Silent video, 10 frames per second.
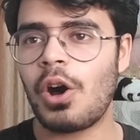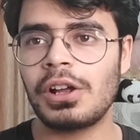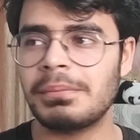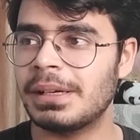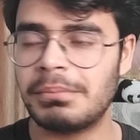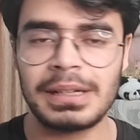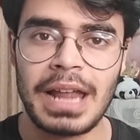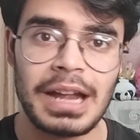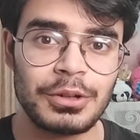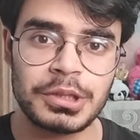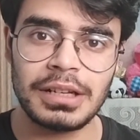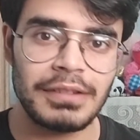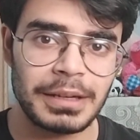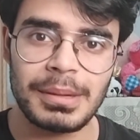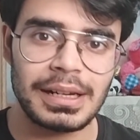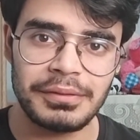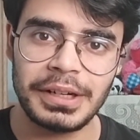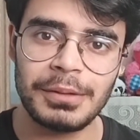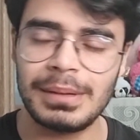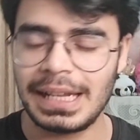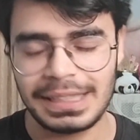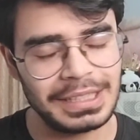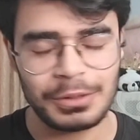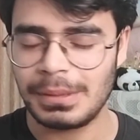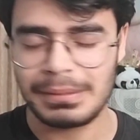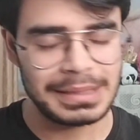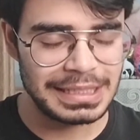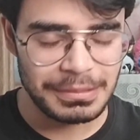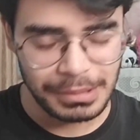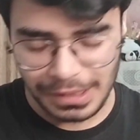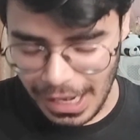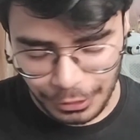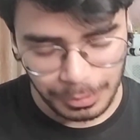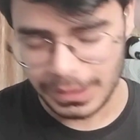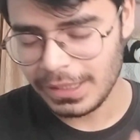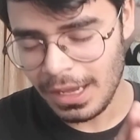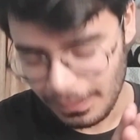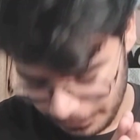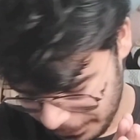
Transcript: और मैंने बर्नाडो सिल्वा के बारे में वीडियो बनाई थी तो मेरा मैसेज है बर्नाडो भैया